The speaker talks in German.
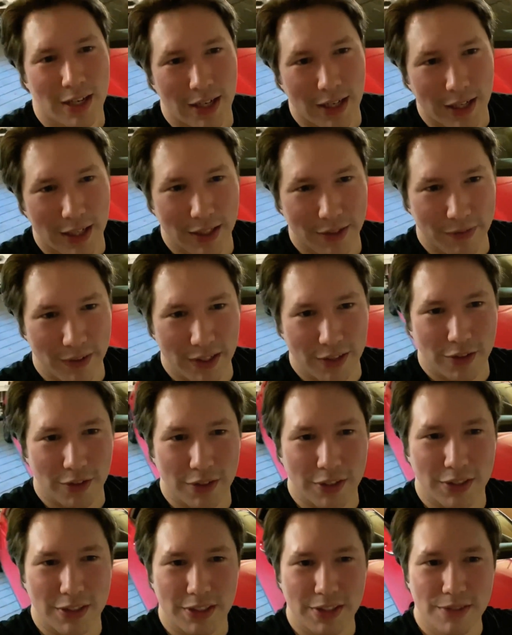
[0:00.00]
Ich werde
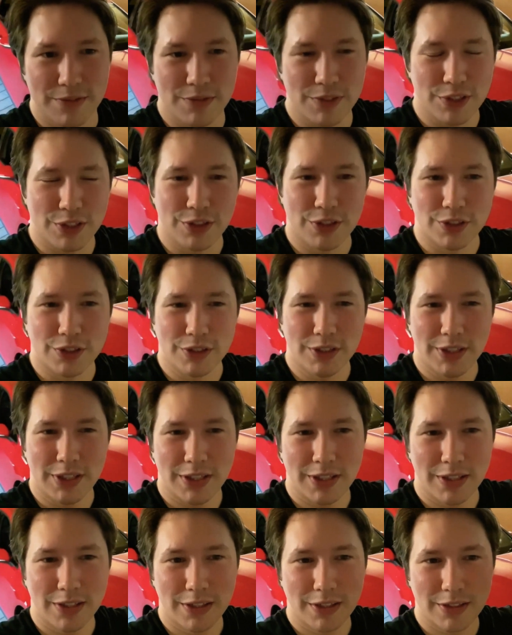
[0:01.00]
euch in diesem Video
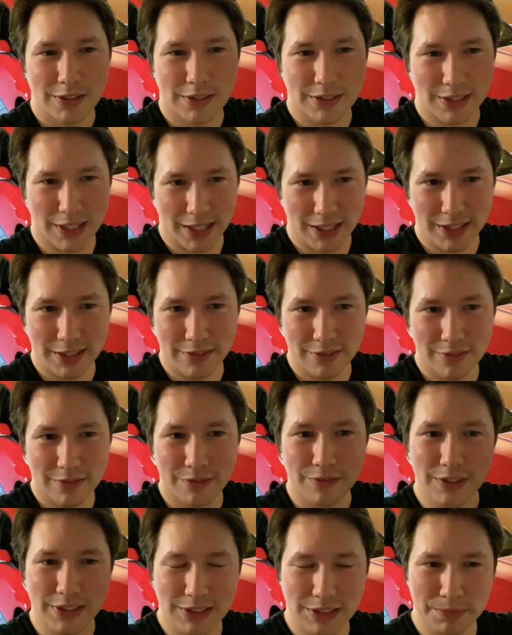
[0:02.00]
zeigen,
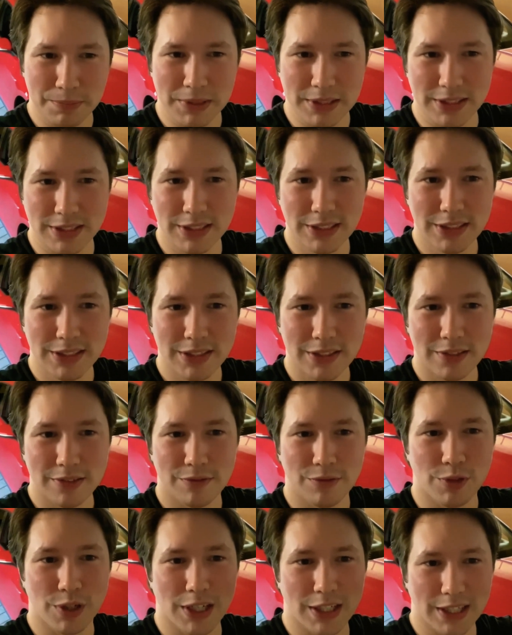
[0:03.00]
was passiert,
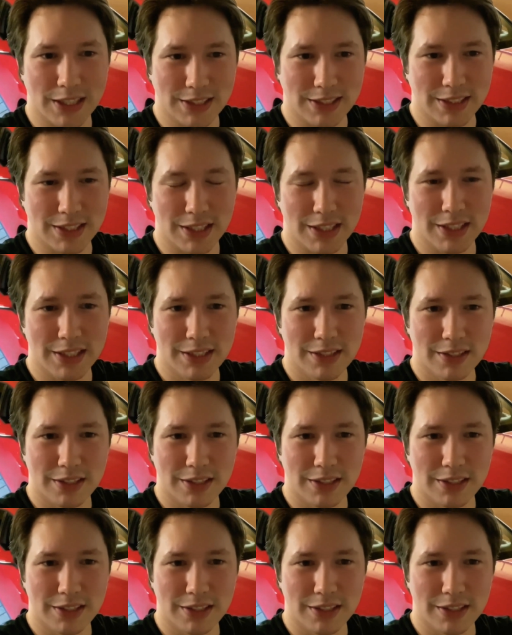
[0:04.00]
woran hat es gelegen.